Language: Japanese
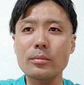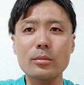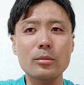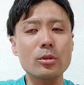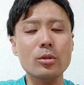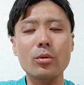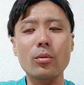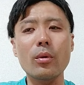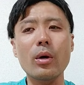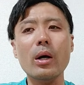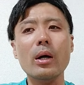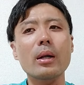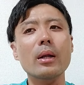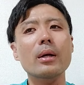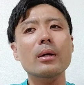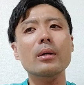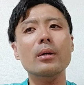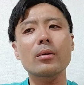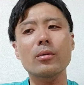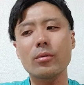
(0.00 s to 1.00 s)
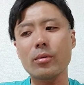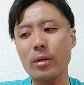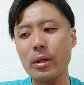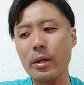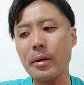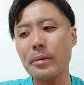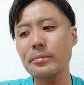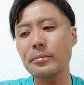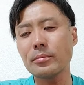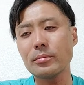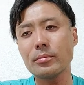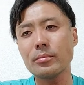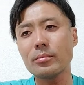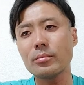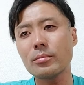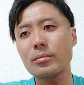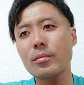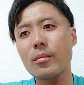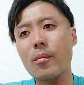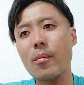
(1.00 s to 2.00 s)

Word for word: ちょっと分からんけどね、うん、で